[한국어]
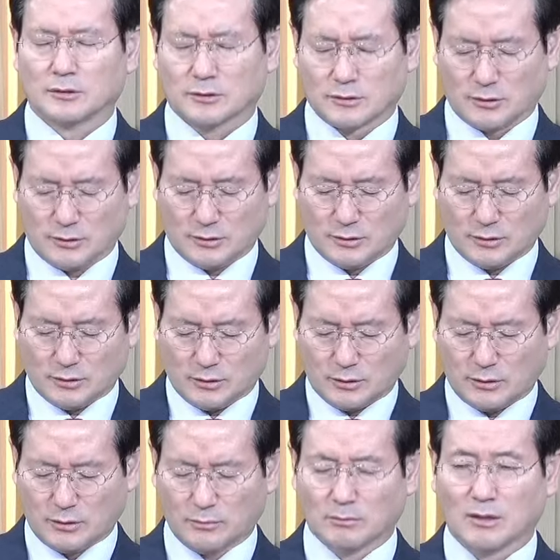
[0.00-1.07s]

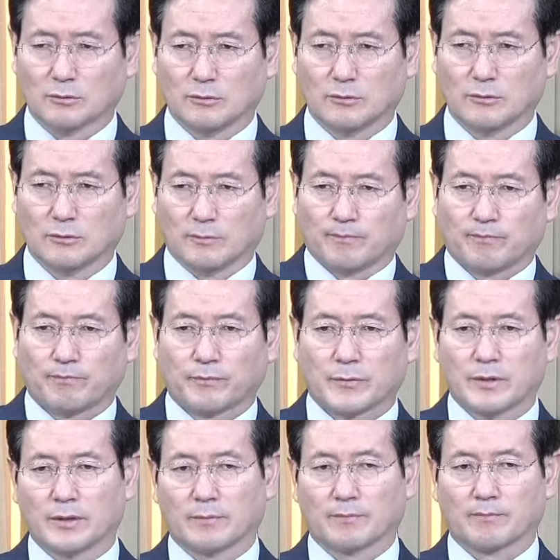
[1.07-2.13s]
정말로 예?